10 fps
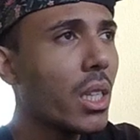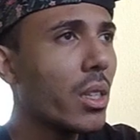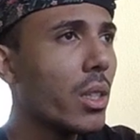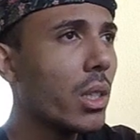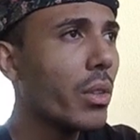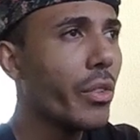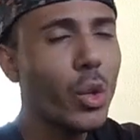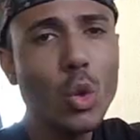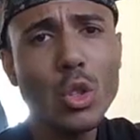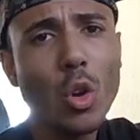E
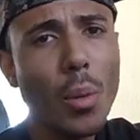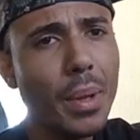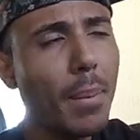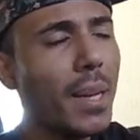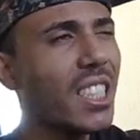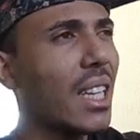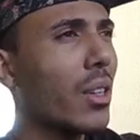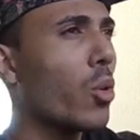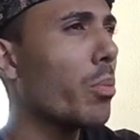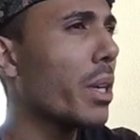ficou top, rapaziada.
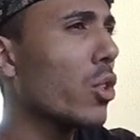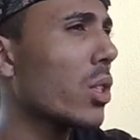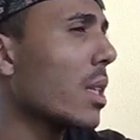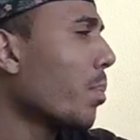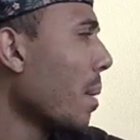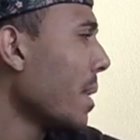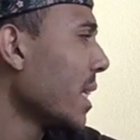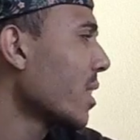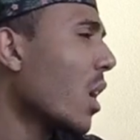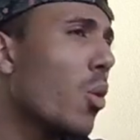Comprei os
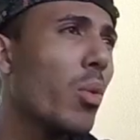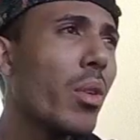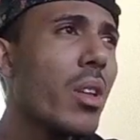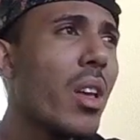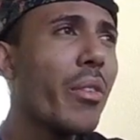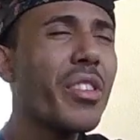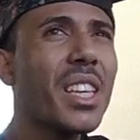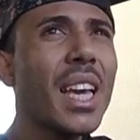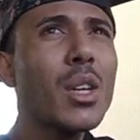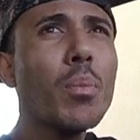equipamentos,
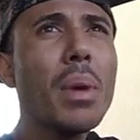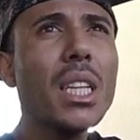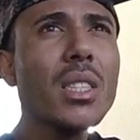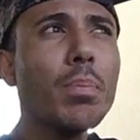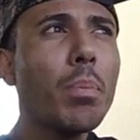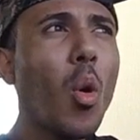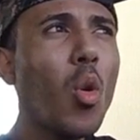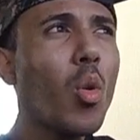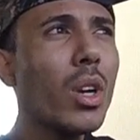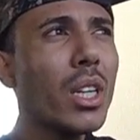fiquei um mês e
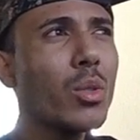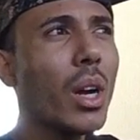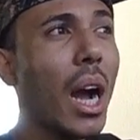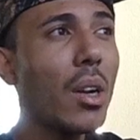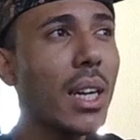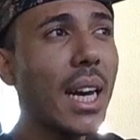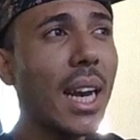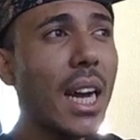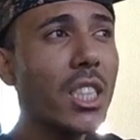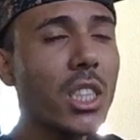pouco olhando o carro na
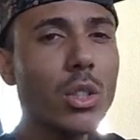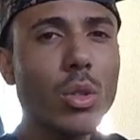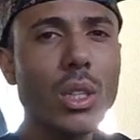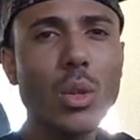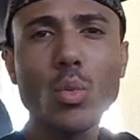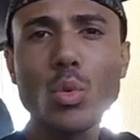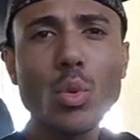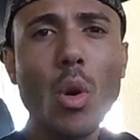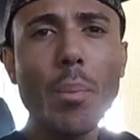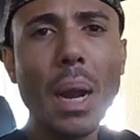garagem e com
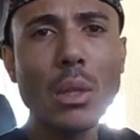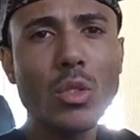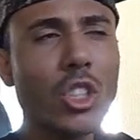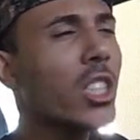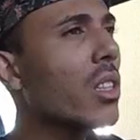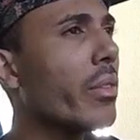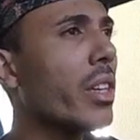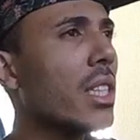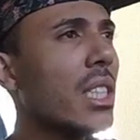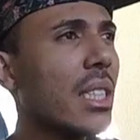tudo comprado, tinta,
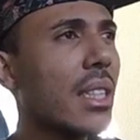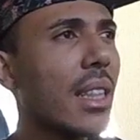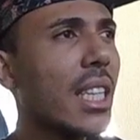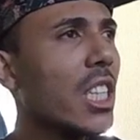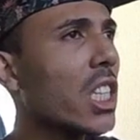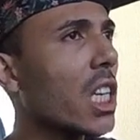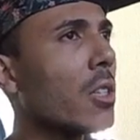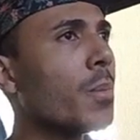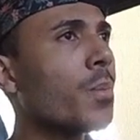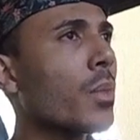verniz, lixa,
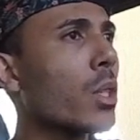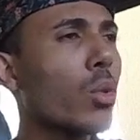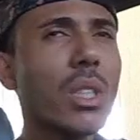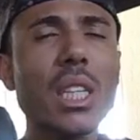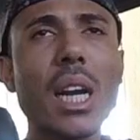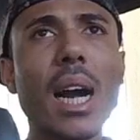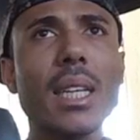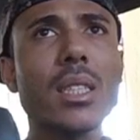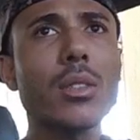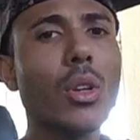tudo em
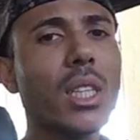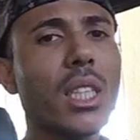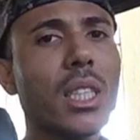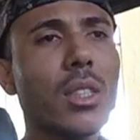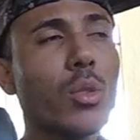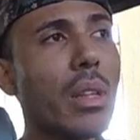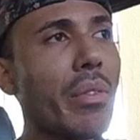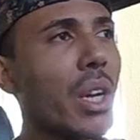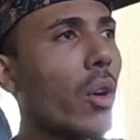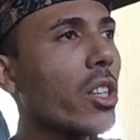casa, só que não
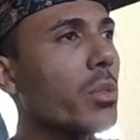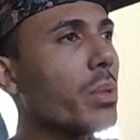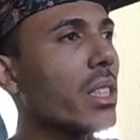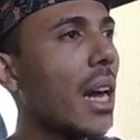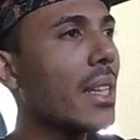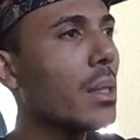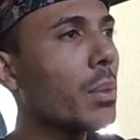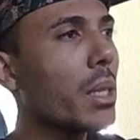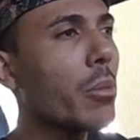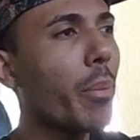dava na hora de pintar ainda,
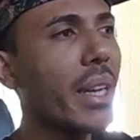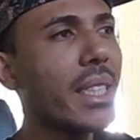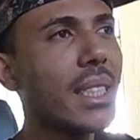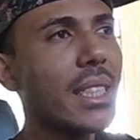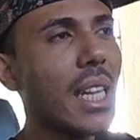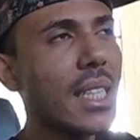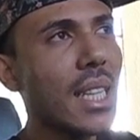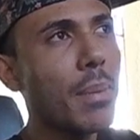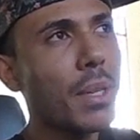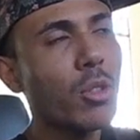porque meu pai
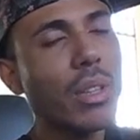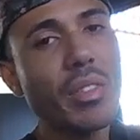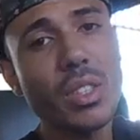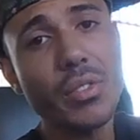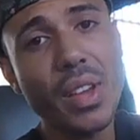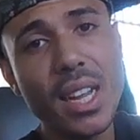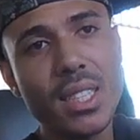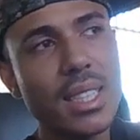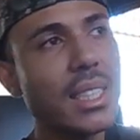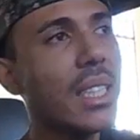nessa época não tava de
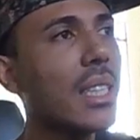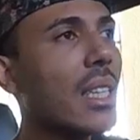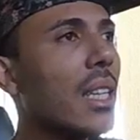férias ainda.